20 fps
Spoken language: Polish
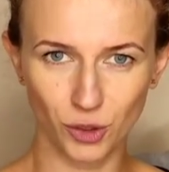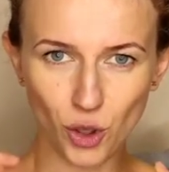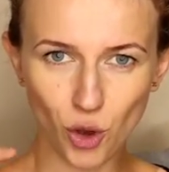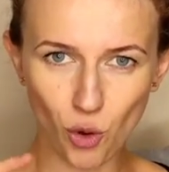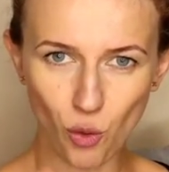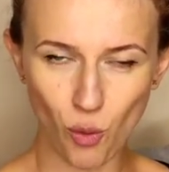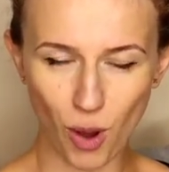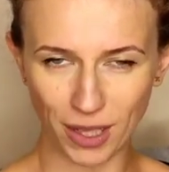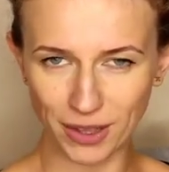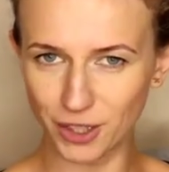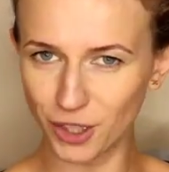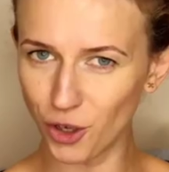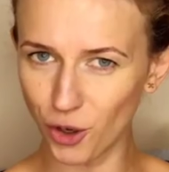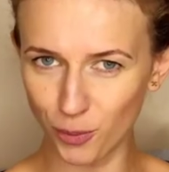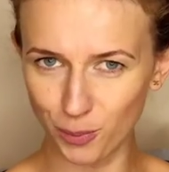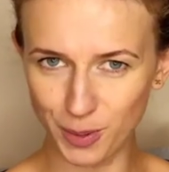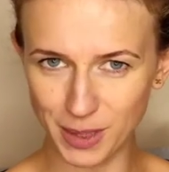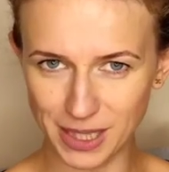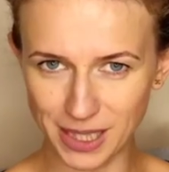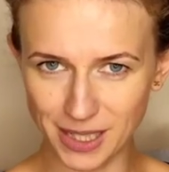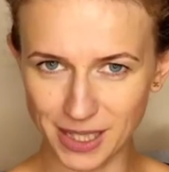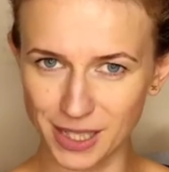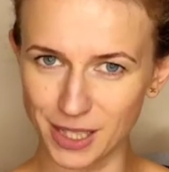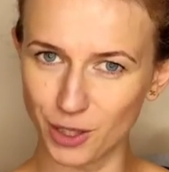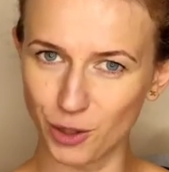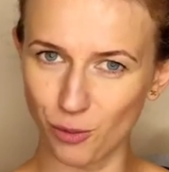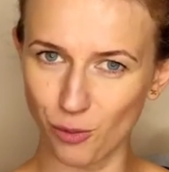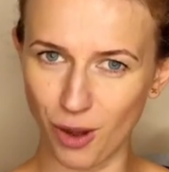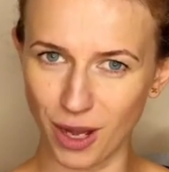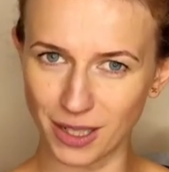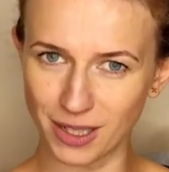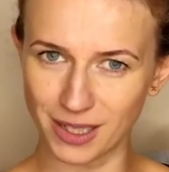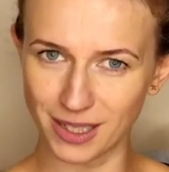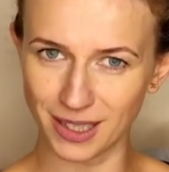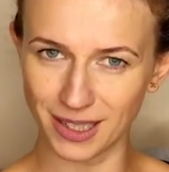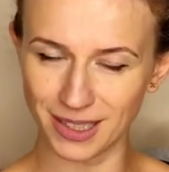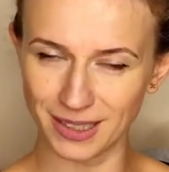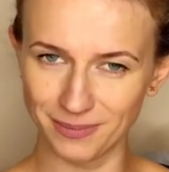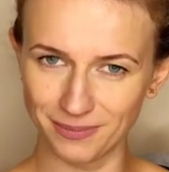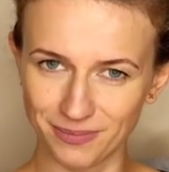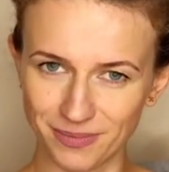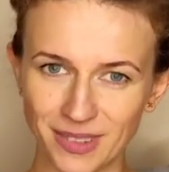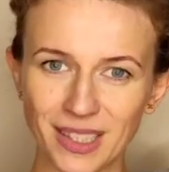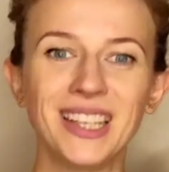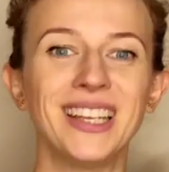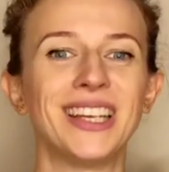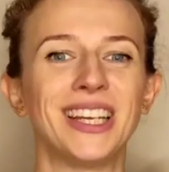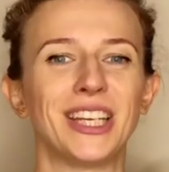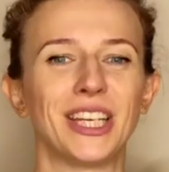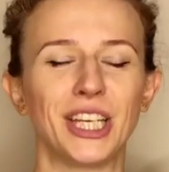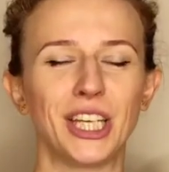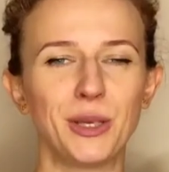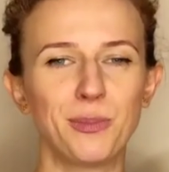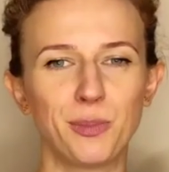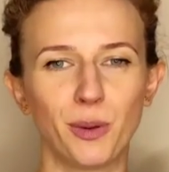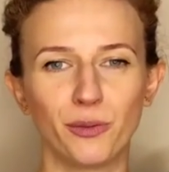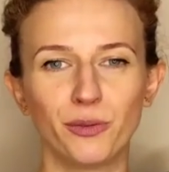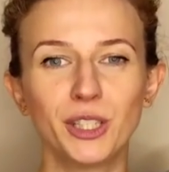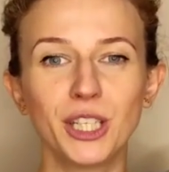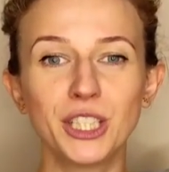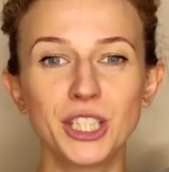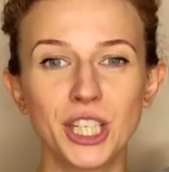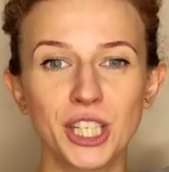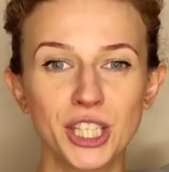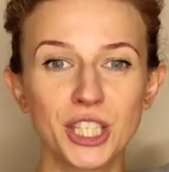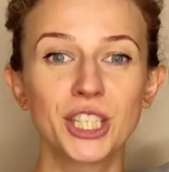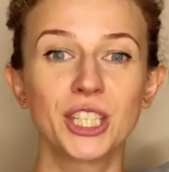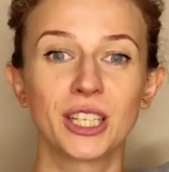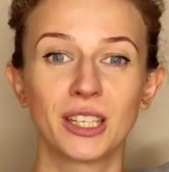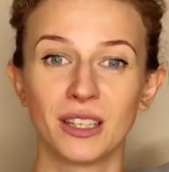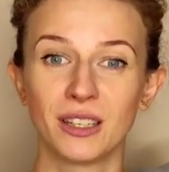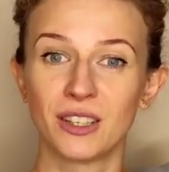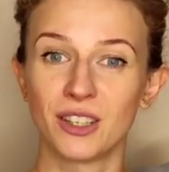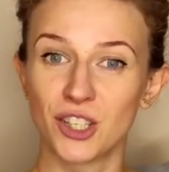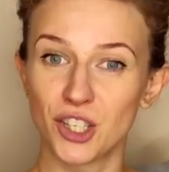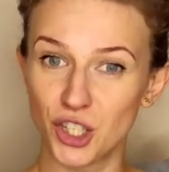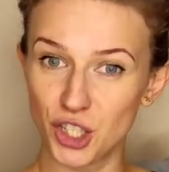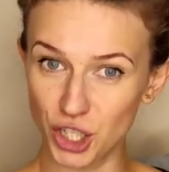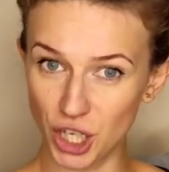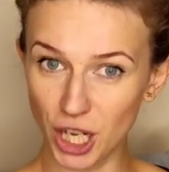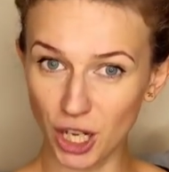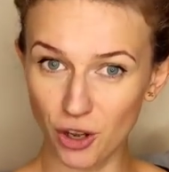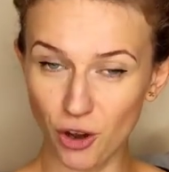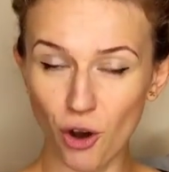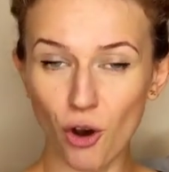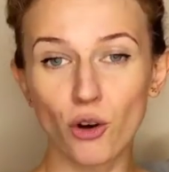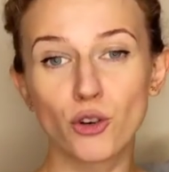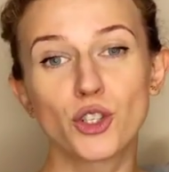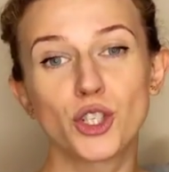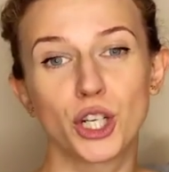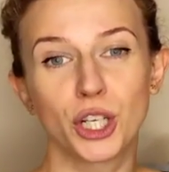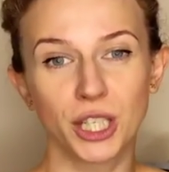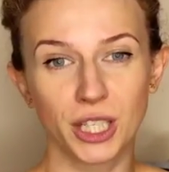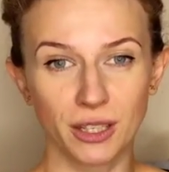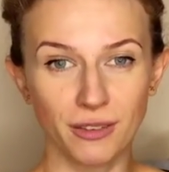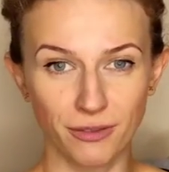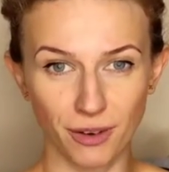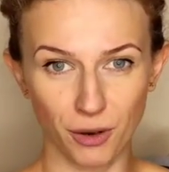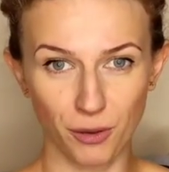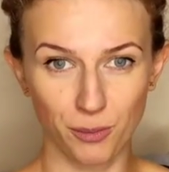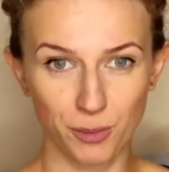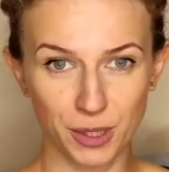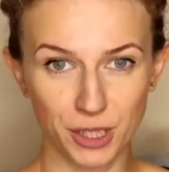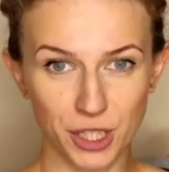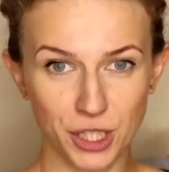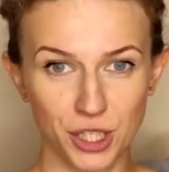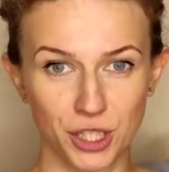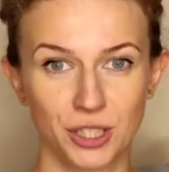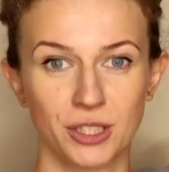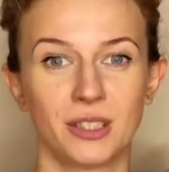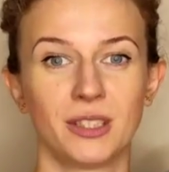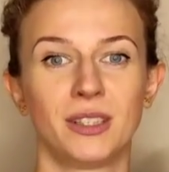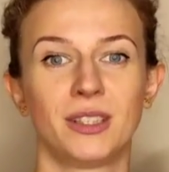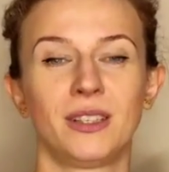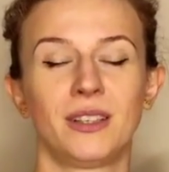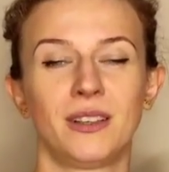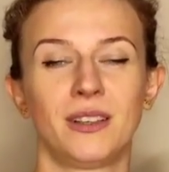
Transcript: Dokładnie opisać sytuację i powiedzieć, czego oczekiwałbyś